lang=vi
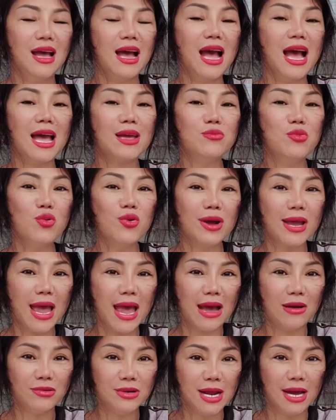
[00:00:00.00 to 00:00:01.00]
ai mua cái
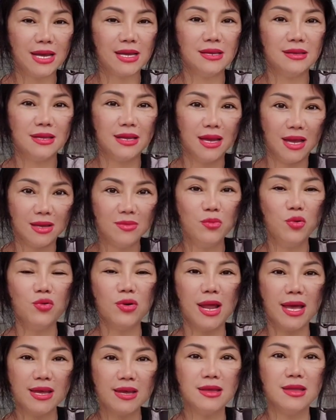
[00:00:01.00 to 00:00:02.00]
áo này thì hãy mua
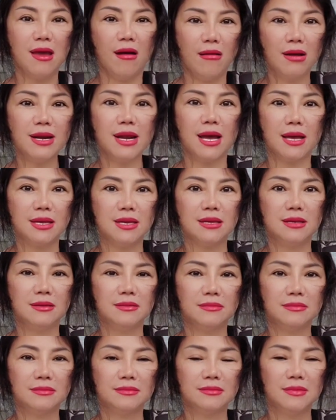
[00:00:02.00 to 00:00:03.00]
lấy cái giỏ này
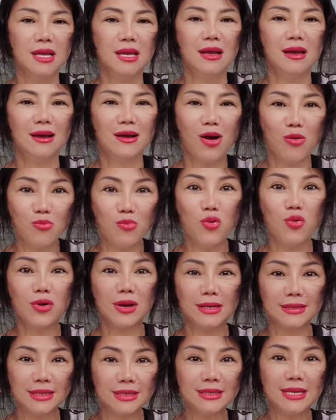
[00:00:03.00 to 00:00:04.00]
không mua
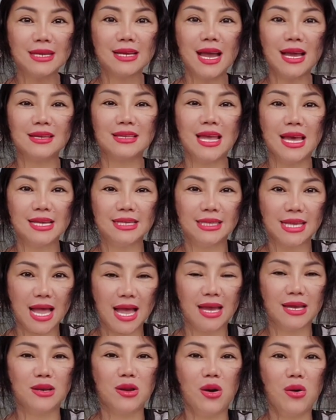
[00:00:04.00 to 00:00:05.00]
là CC cắt dây
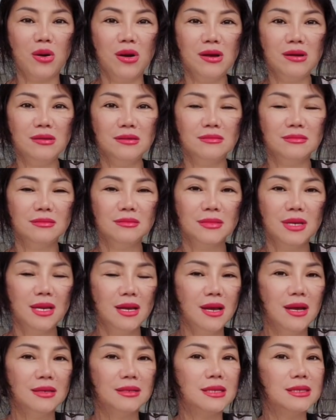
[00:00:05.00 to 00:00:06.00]
xài đó
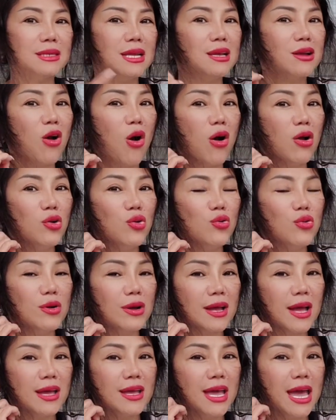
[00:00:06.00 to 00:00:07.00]
CC có luôn
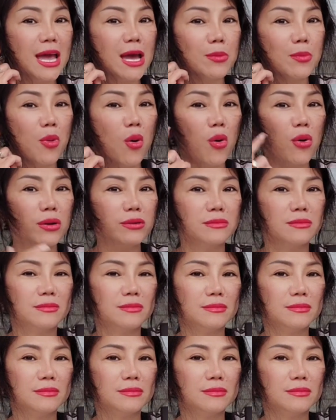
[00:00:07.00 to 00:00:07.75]
cái AirPod